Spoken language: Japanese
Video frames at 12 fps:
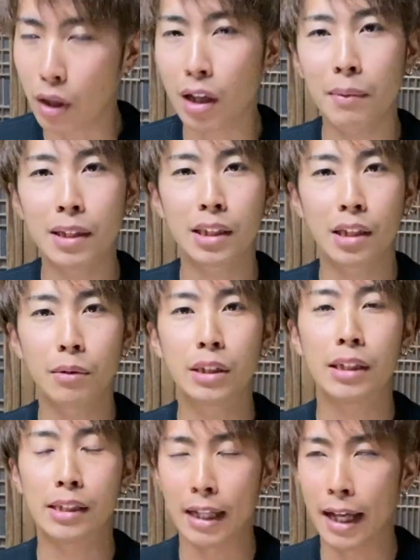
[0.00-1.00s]
れがマジ気持ちい
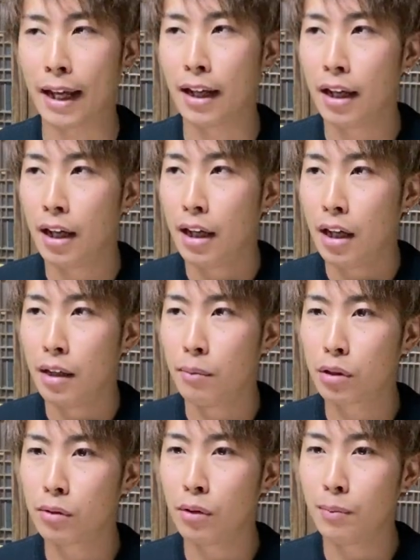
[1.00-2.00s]
いですね。え
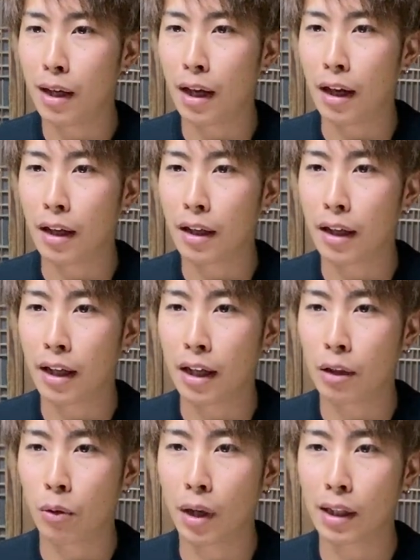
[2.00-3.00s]
僕もまあ、
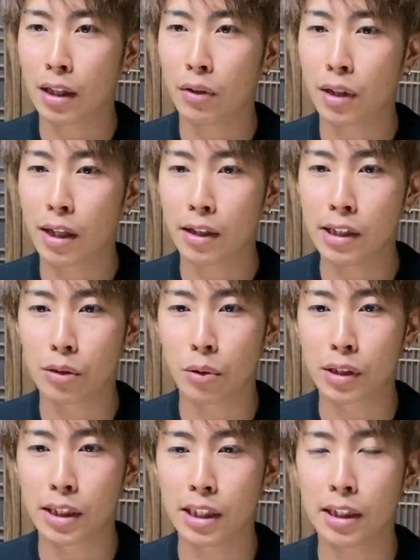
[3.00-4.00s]
えー、小型の
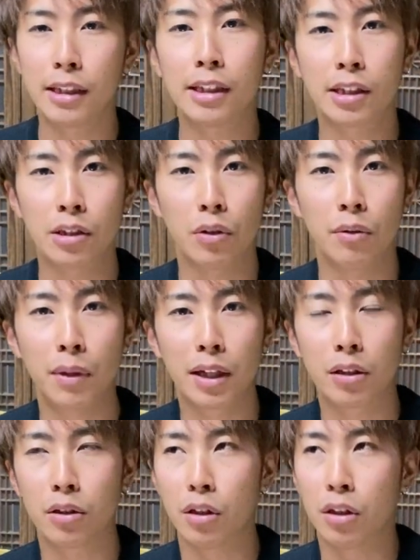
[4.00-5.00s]
125cc なんですけど、
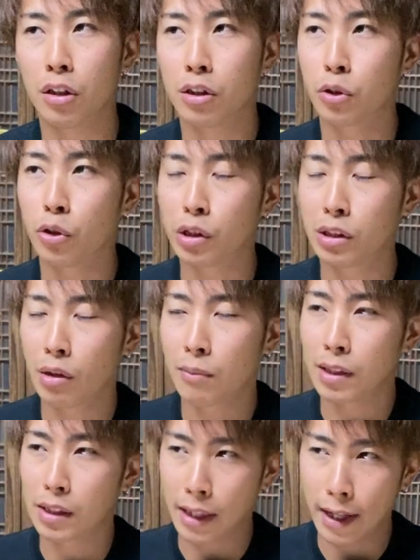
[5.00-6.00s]
バイク所有しており
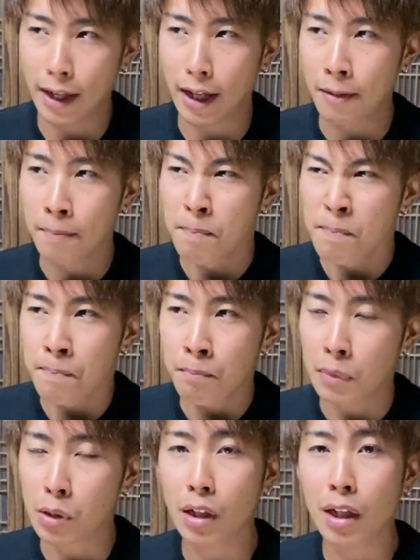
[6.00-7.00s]
まして、
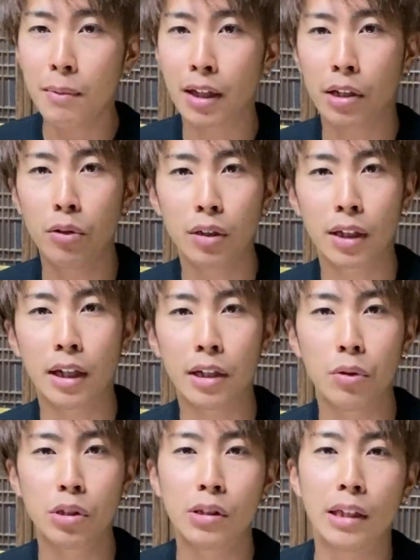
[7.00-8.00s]
まあ、それがまあ基本的な移
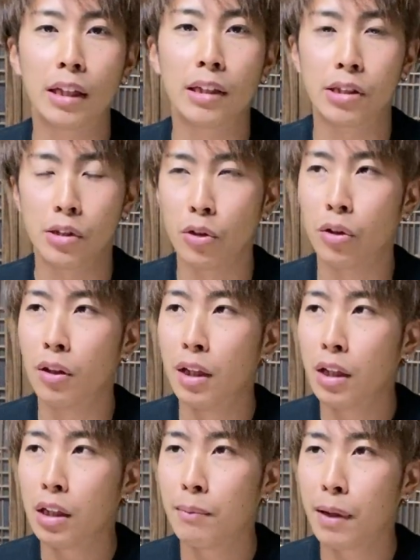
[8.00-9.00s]
動手段なんですよ。
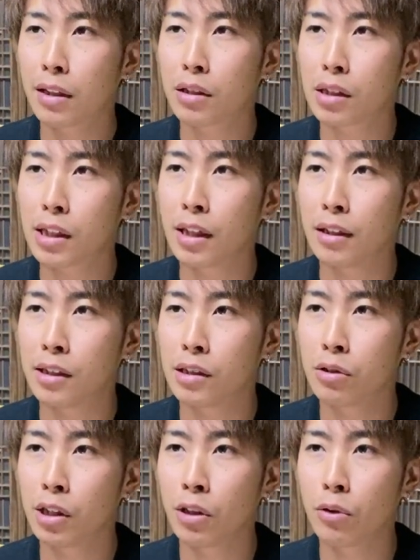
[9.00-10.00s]
でバイク好きなんで
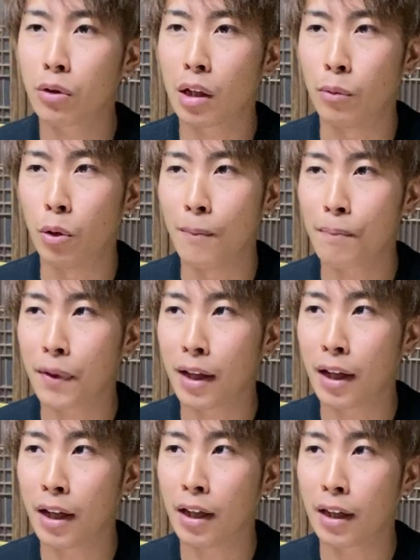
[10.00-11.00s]
ツーリングとかも、
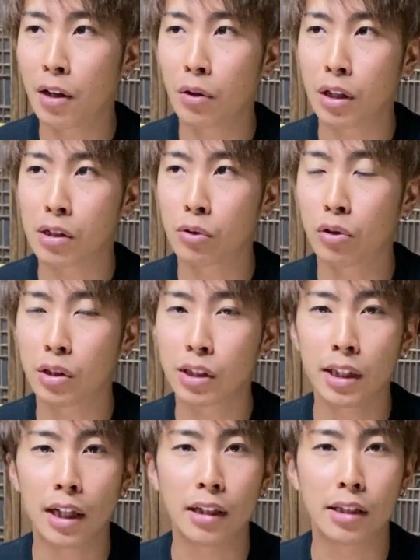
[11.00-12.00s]
えー、過去にすごくし
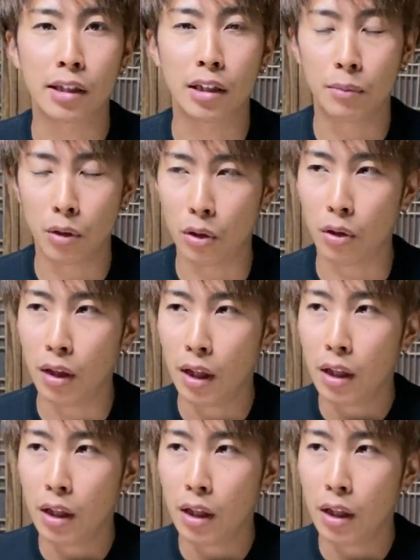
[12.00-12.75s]
てたんですけども、